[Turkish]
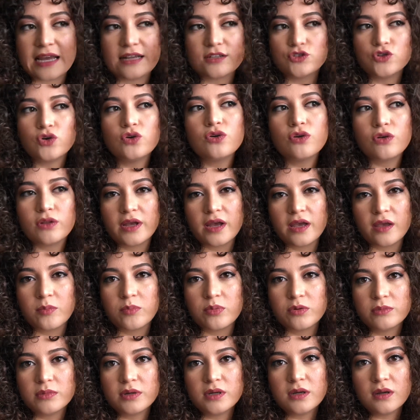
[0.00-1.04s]
Yani çok kolay
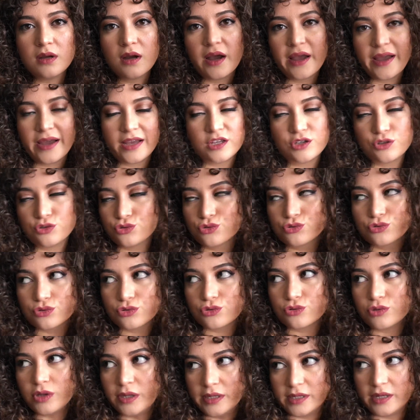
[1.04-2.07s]
yapımı hayal
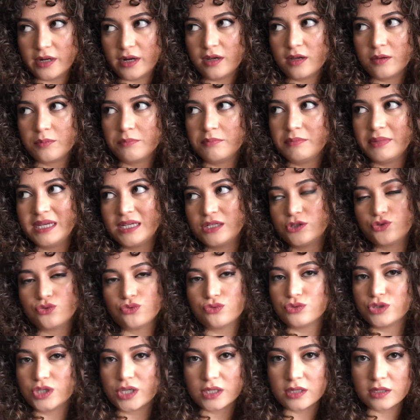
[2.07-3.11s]
gücünüzü kullanarak bir
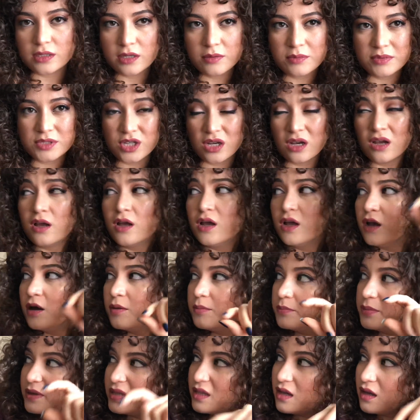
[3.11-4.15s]
sürü şekilde bir şey.
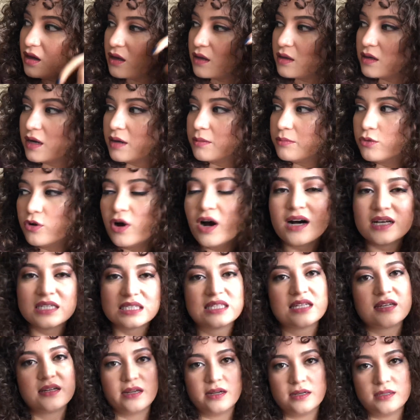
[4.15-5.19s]
Ha, bir de yani böyle
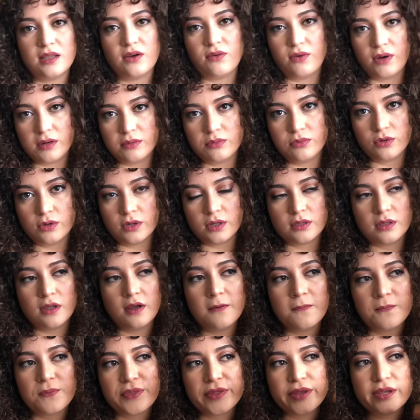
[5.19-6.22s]
hazırları da var bu
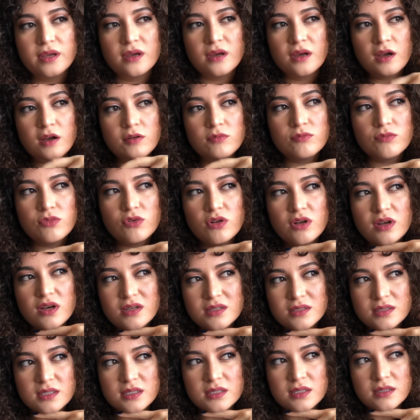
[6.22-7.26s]
arada. Ama böyle
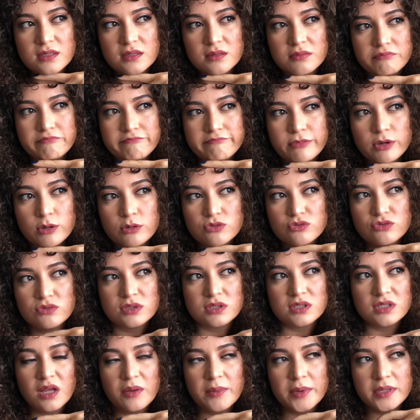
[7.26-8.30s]
hazır olsun
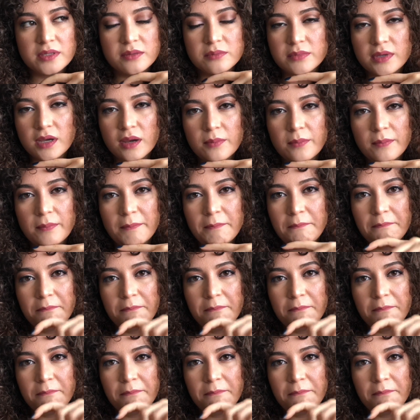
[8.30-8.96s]
istemedim ya.